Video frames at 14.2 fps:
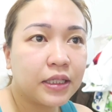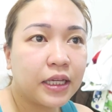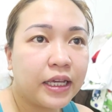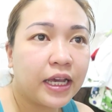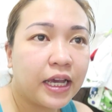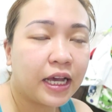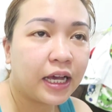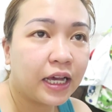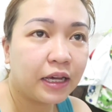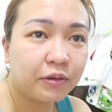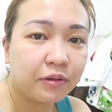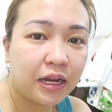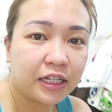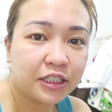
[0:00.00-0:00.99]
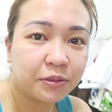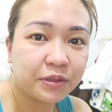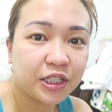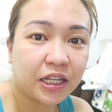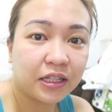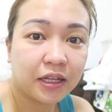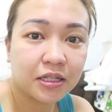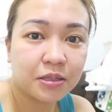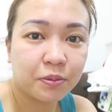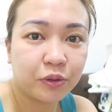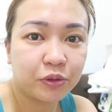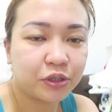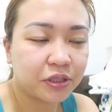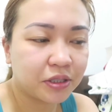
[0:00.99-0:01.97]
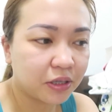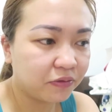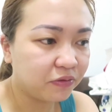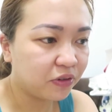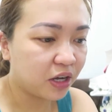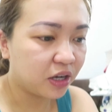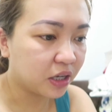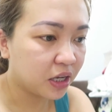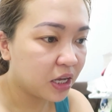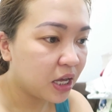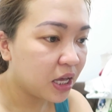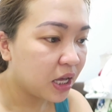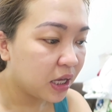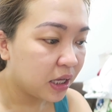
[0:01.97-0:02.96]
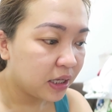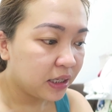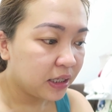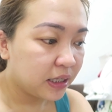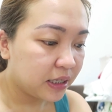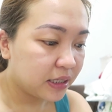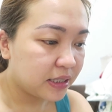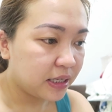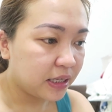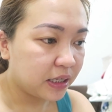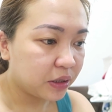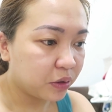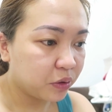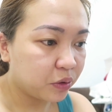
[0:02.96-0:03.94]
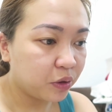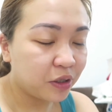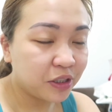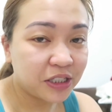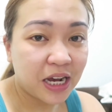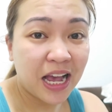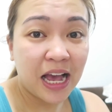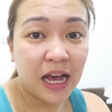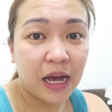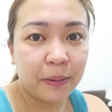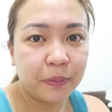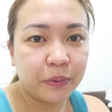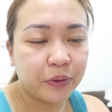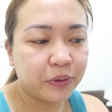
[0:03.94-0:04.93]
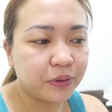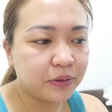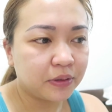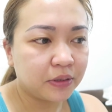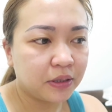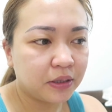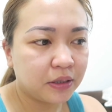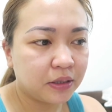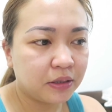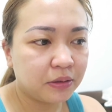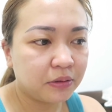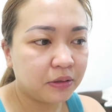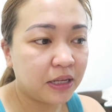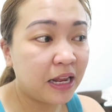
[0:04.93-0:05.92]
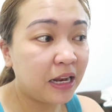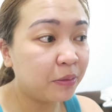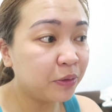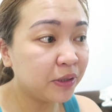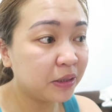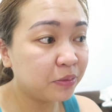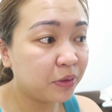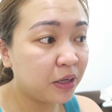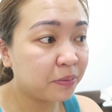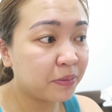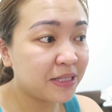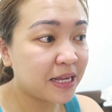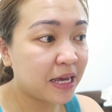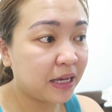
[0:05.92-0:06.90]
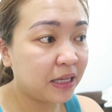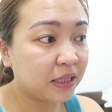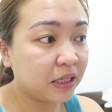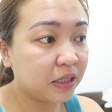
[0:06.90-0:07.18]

Kaya wala siya masyado exposure sa vlog. Kasi mm-hmm. nagtutulog siya kahapon. Lalamunan mo lang masakit,